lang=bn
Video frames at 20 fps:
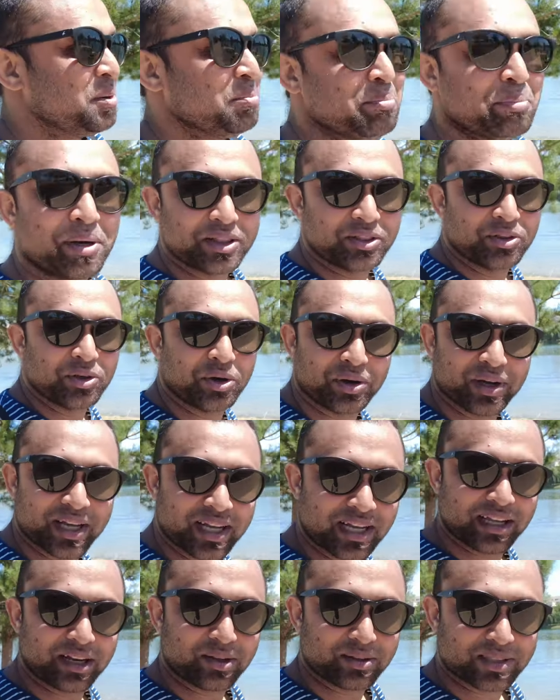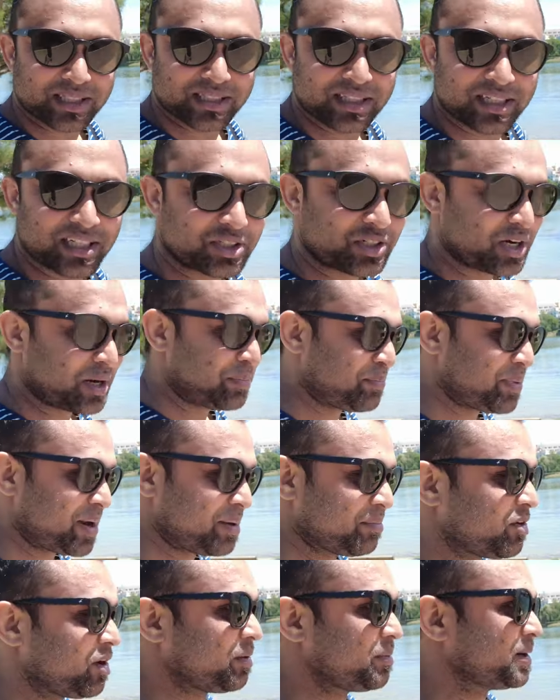বৃদ্ধ হয়ে গেল তাদের আসলে প্রেম
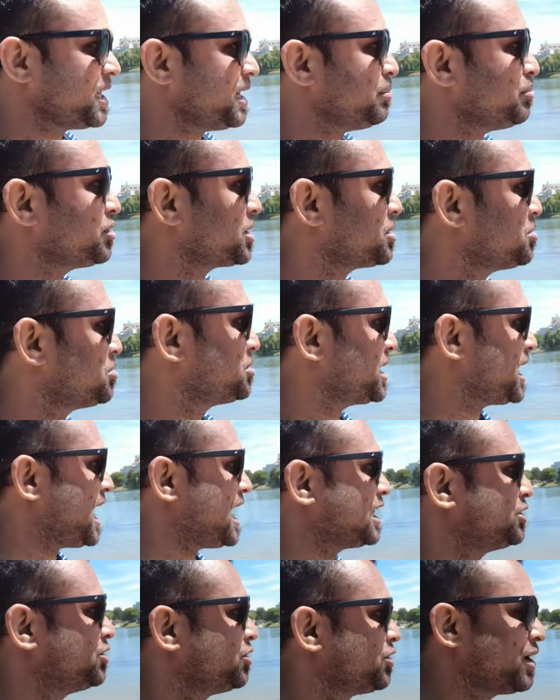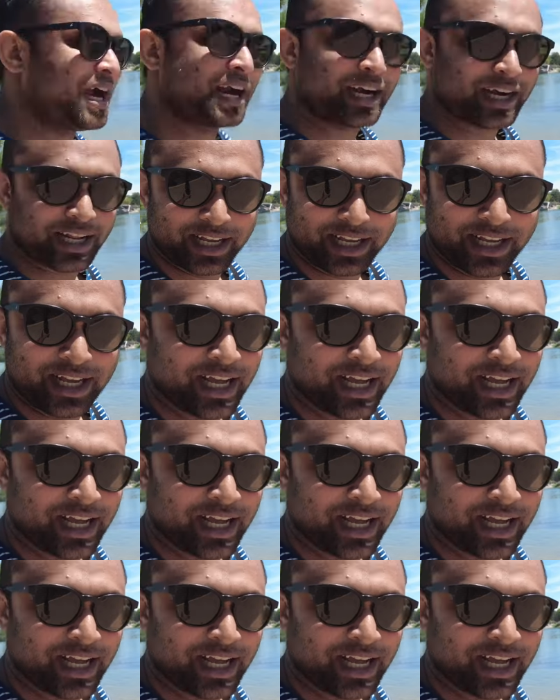কমে না মোটামুটি হাত ধরে হাঁটে